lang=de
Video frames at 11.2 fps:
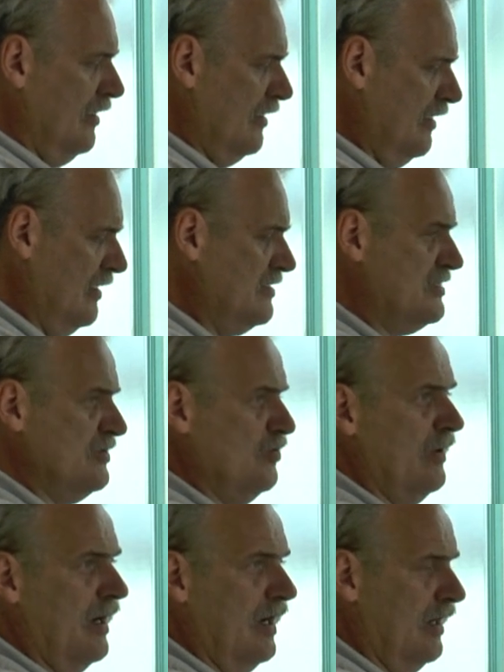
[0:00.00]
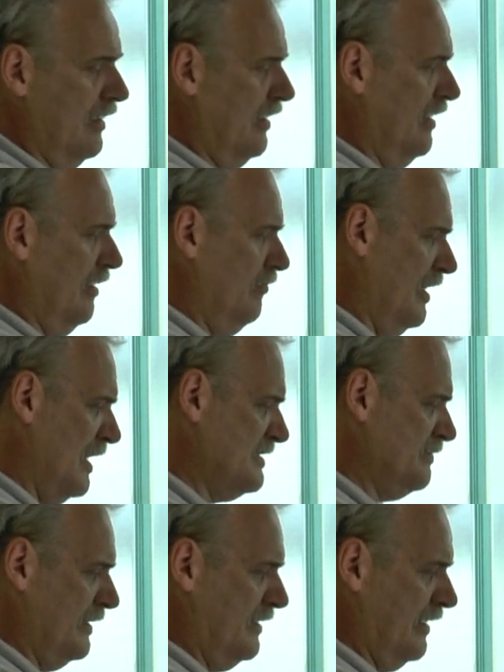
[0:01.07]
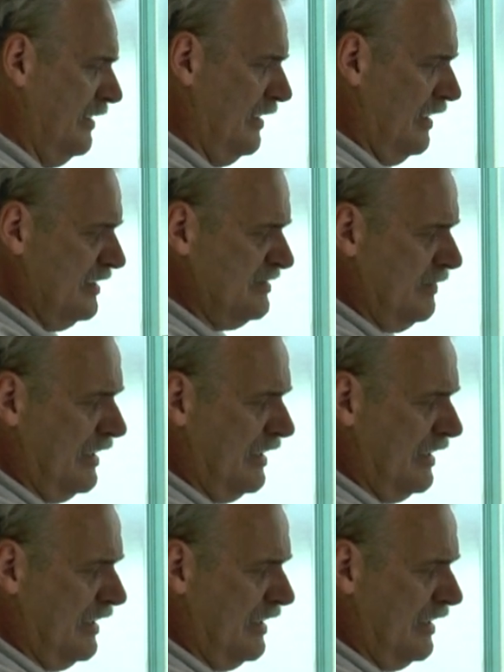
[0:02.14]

Lithium, AGM, Nassbatterien, alles.